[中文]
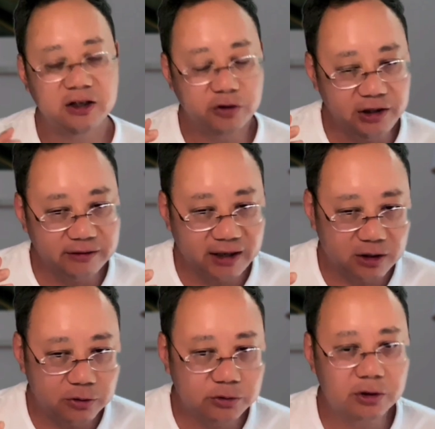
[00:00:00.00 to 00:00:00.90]
所以你在
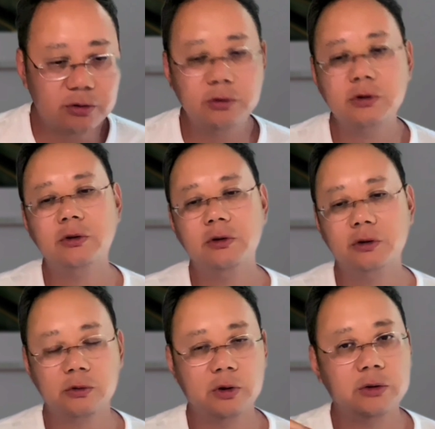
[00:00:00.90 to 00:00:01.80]
留学途中
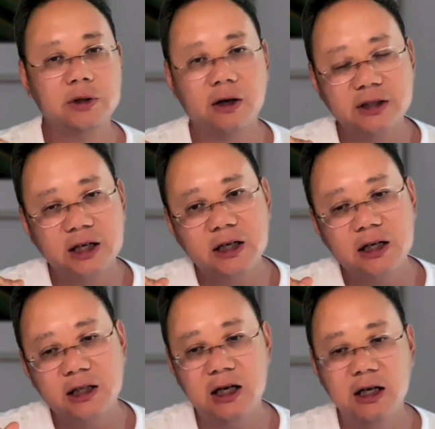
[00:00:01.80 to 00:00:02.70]
如果遇到任
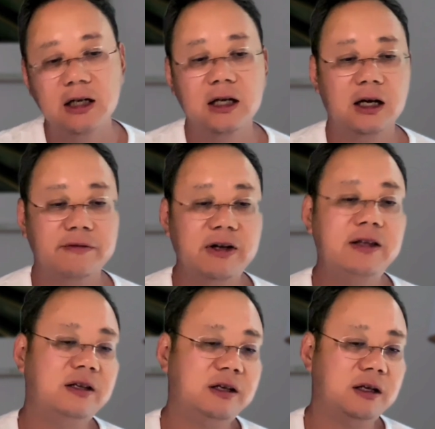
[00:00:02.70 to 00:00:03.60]
何的问
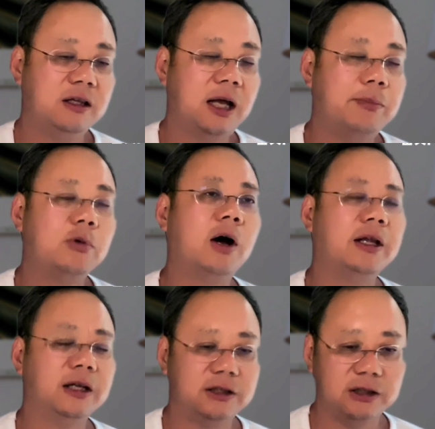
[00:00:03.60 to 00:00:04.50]
题，那不管
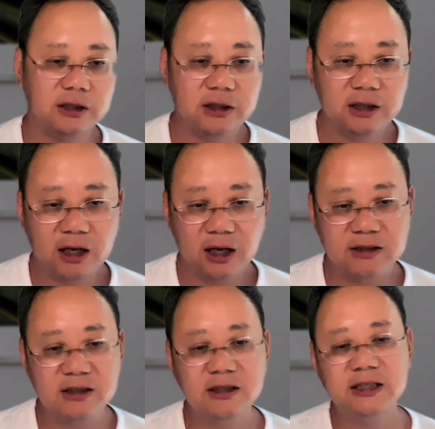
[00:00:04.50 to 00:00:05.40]
呢是呃
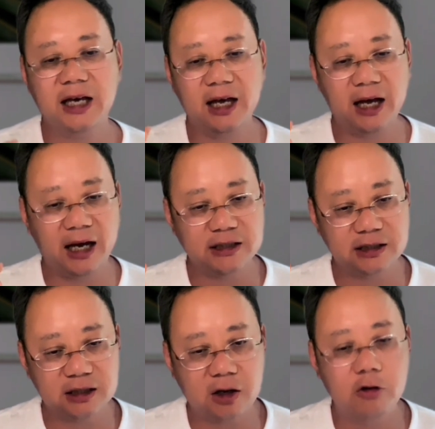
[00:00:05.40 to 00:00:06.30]
行前还
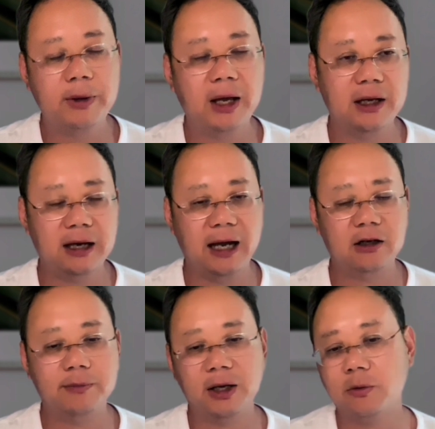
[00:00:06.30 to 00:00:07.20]
是后边来
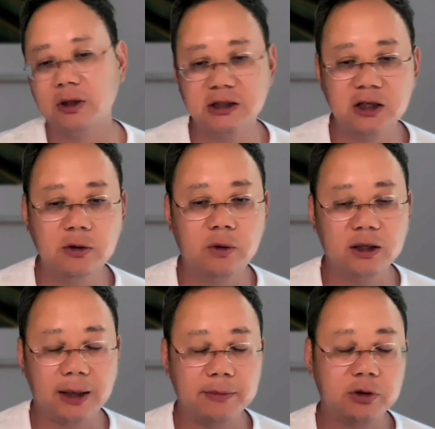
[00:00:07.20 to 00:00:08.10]
到美国的生活，
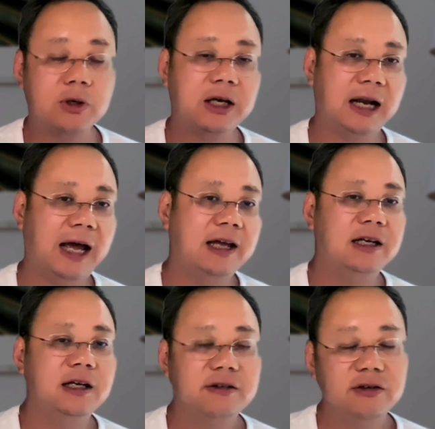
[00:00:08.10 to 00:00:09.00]
那么都可以来
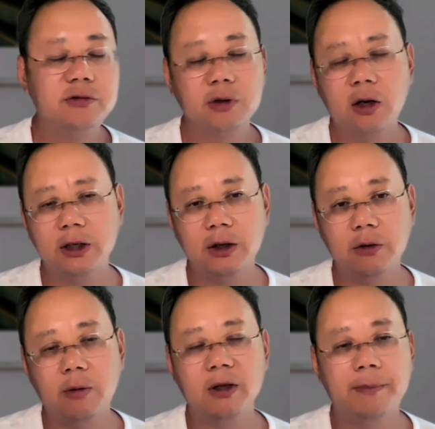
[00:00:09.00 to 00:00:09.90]
咨询后人，
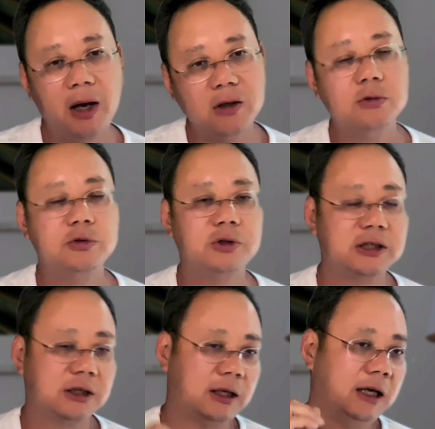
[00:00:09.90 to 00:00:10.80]
我们的帮助学
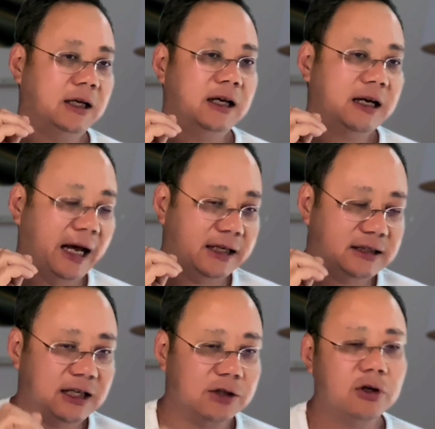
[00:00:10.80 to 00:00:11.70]
生呢来
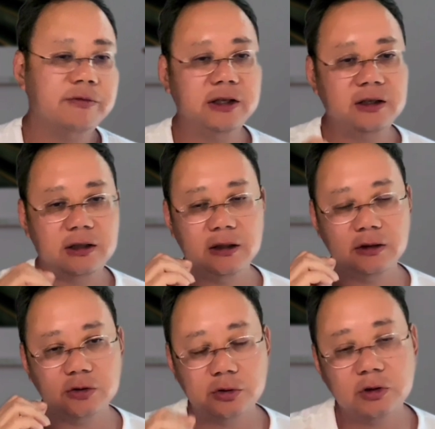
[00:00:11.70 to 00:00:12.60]
解决问题，
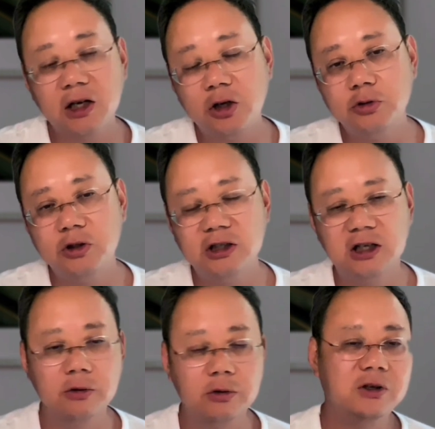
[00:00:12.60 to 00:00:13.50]
取得留学的
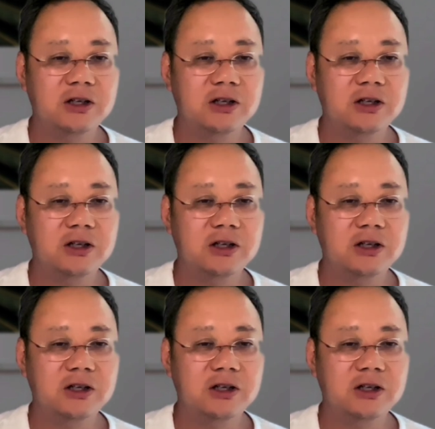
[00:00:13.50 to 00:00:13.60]
成功，